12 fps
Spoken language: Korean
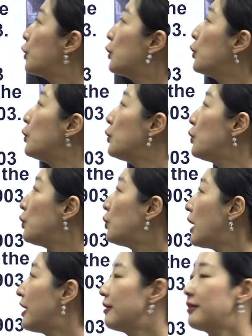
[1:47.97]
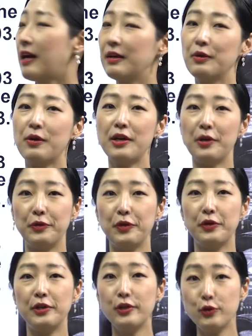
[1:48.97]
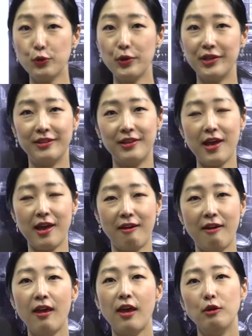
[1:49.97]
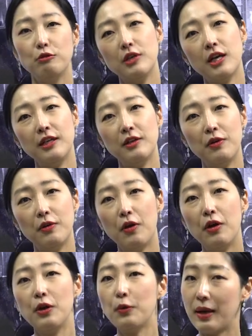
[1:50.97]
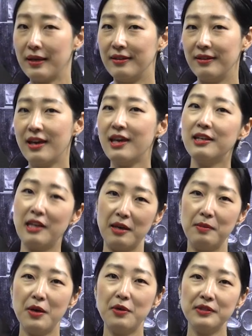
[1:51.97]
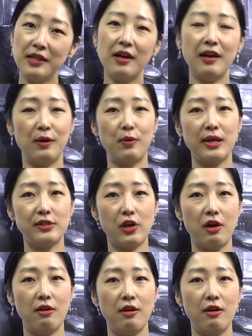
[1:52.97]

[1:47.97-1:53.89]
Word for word: who라는 단어가 연결을 해주고 있는데 우리가 이런 걸 관계 대명사라고 하죠.